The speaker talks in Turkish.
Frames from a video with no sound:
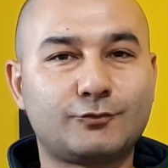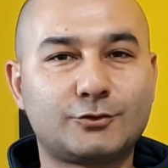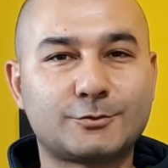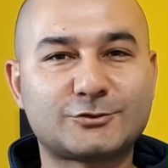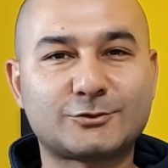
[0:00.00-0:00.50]

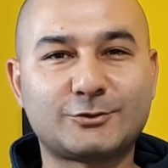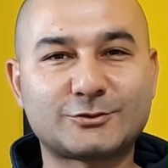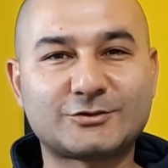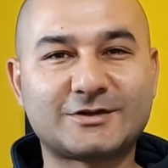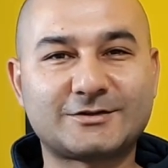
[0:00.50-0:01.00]
videomuzun
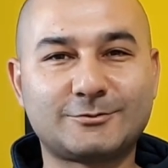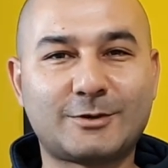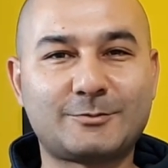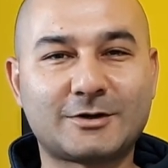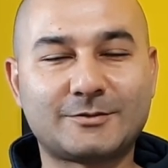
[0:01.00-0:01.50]
konusu da
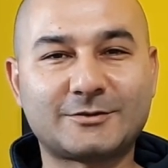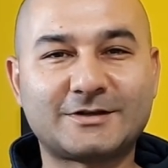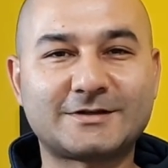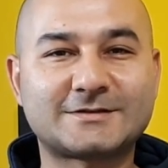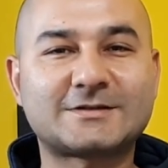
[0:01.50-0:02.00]
rulman
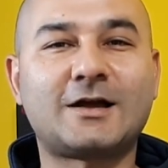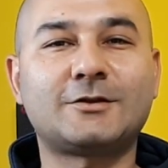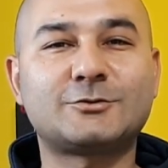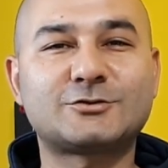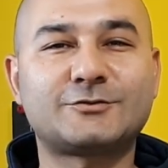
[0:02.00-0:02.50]
bakımıydı.
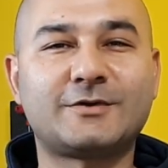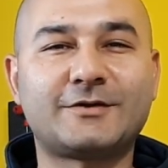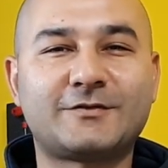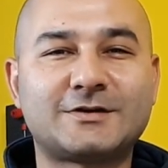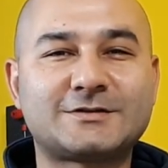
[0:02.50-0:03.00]
Sağlık, huzur ve
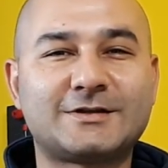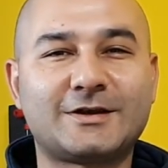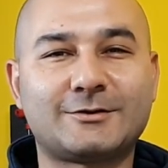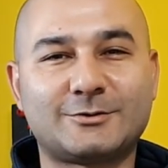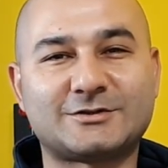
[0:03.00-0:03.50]
refah
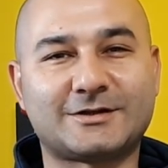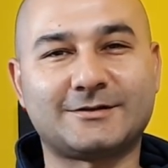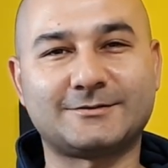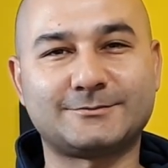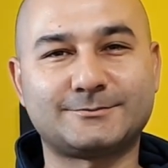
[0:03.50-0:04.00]
içinde.
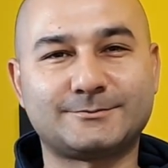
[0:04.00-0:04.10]
Hoşçakalın.